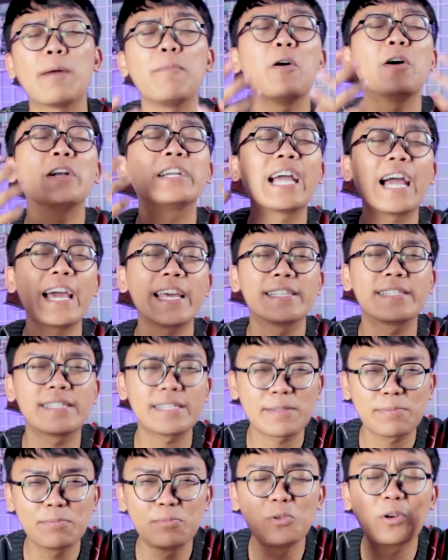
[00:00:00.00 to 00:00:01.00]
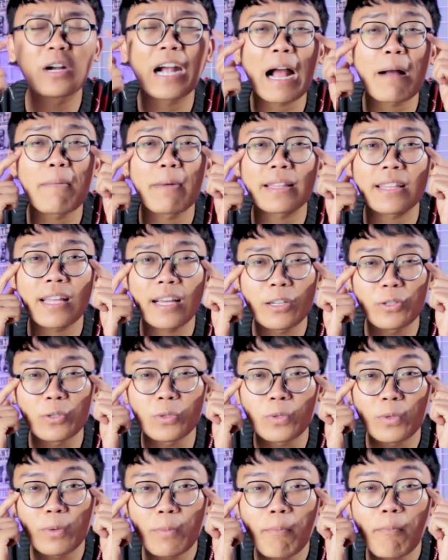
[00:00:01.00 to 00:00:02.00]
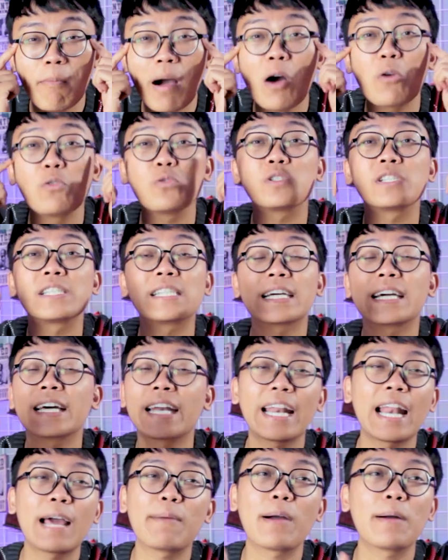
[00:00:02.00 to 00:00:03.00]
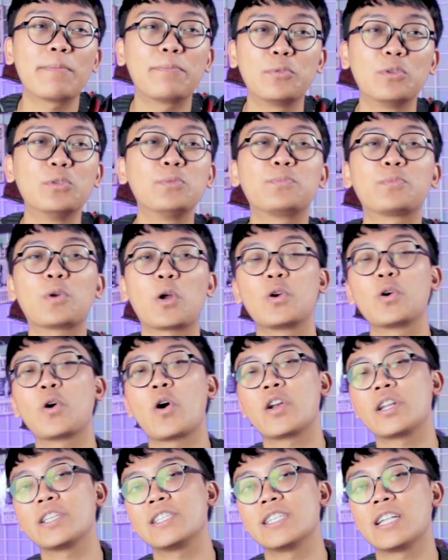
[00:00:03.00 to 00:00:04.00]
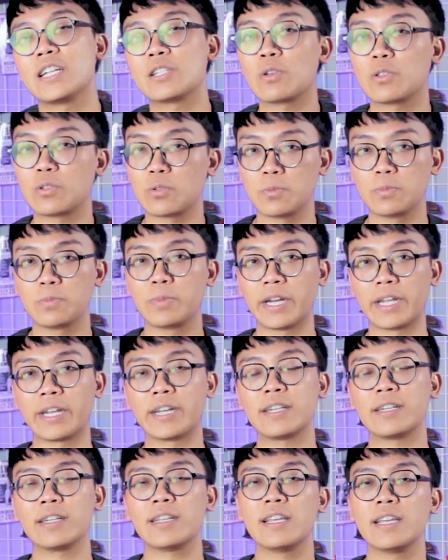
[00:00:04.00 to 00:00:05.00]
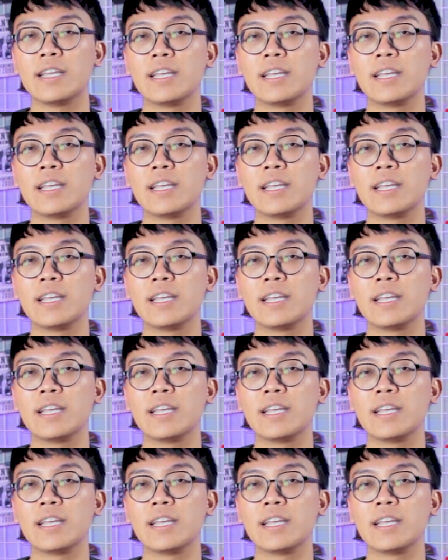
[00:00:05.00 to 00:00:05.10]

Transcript: Come on guys, buka mata lu. Mau sekeren apapun produk original suatu brand,